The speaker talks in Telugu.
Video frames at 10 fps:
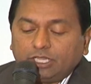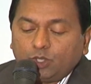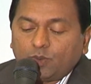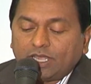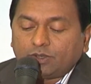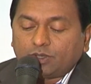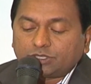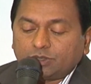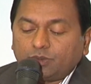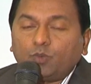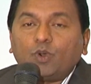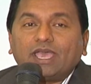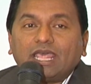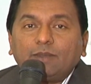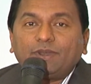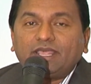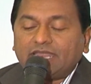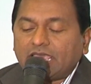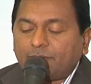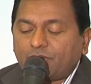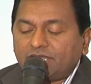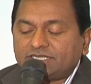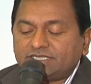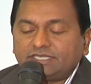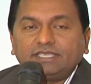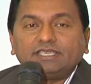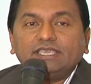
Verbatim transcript: తెలుగువారి కోసం ఓ హెల్ప్ లైన్ ఏర్పాటు చేసి